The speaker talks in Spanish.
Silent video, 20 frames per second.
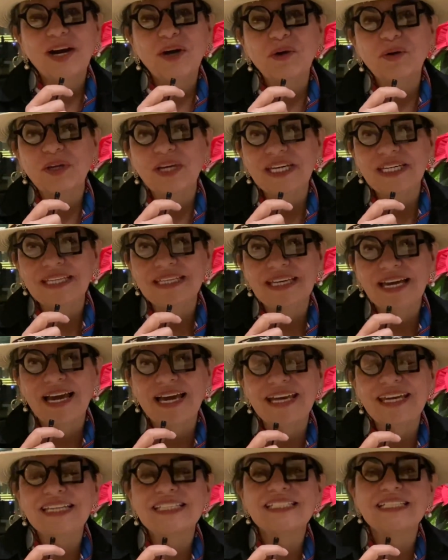
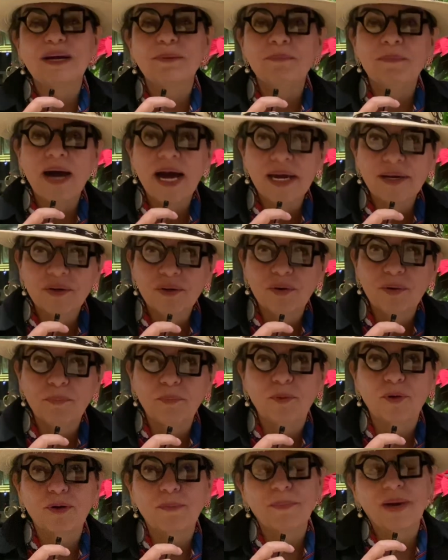joyería hecha a mano
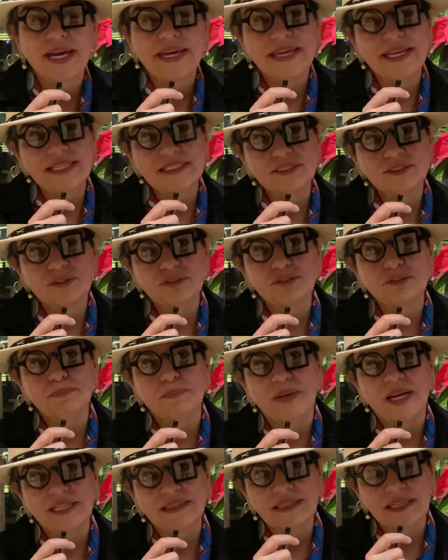por maestros
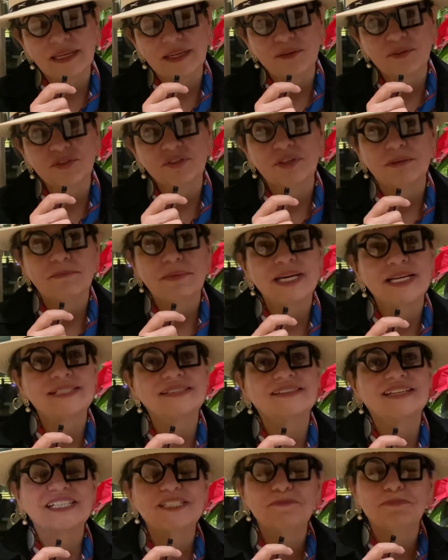plateros y
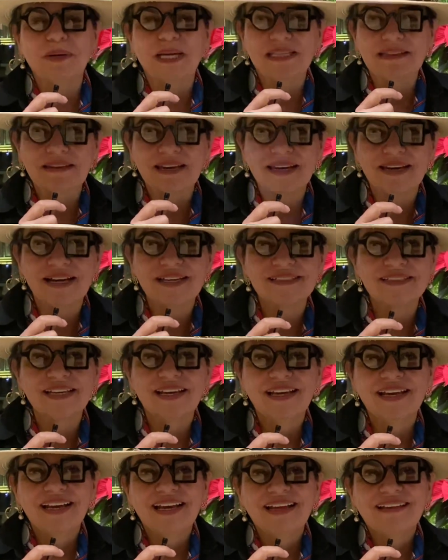maestras plateras
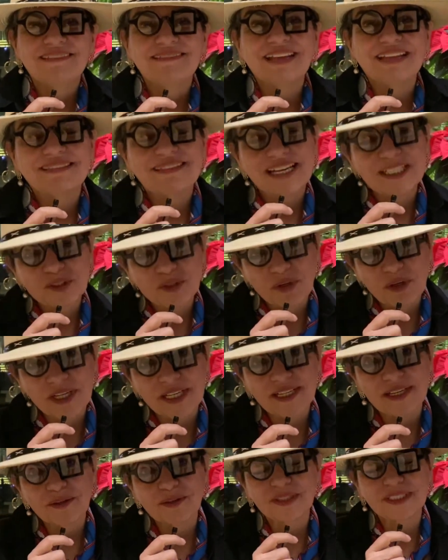de Tasco
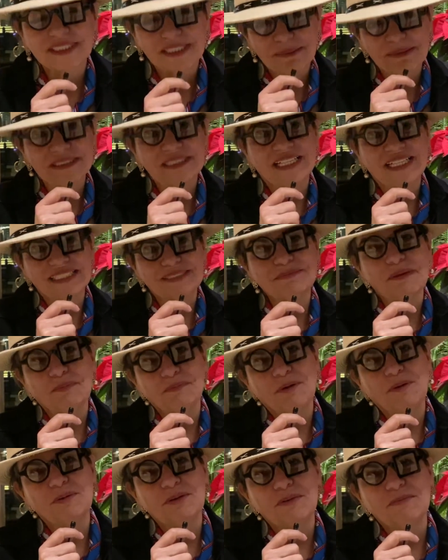Guerrero, que sabes que es mi
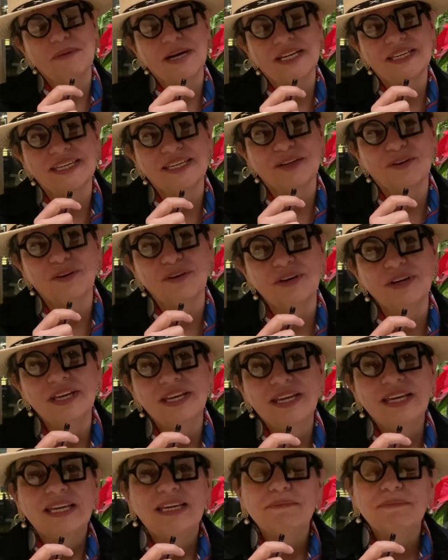pueblo mágico,
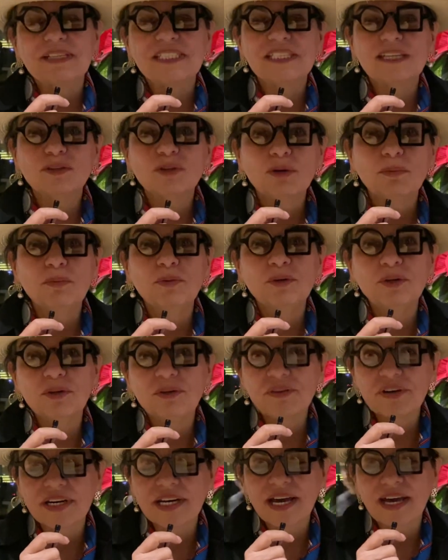y me siento muy
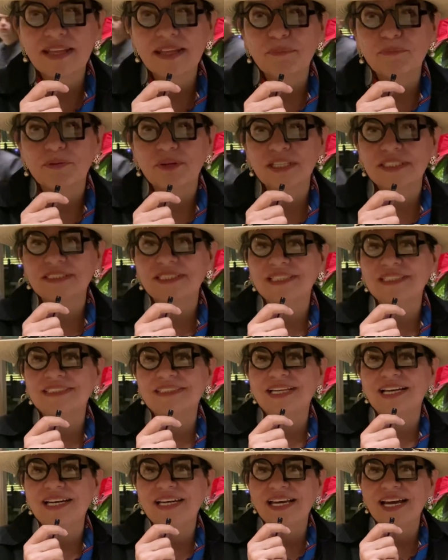honrada por hacer
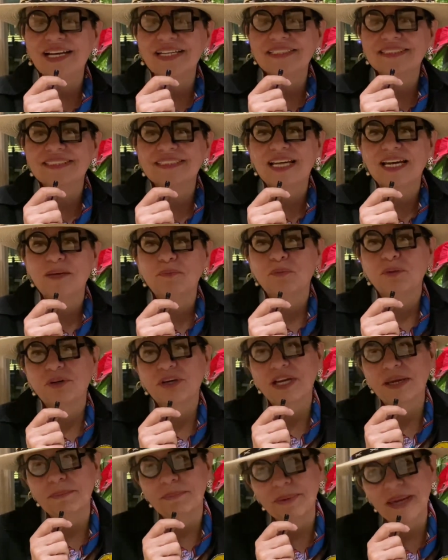esta alianza y
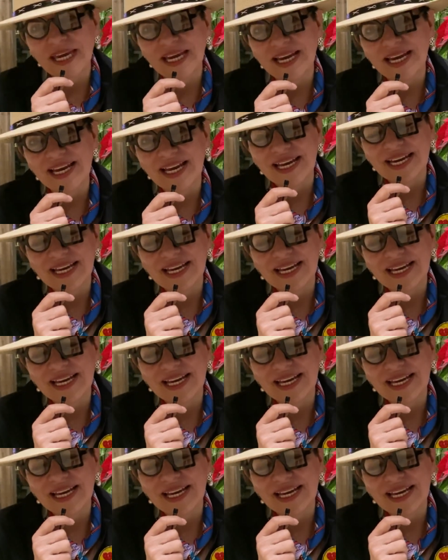porque venga la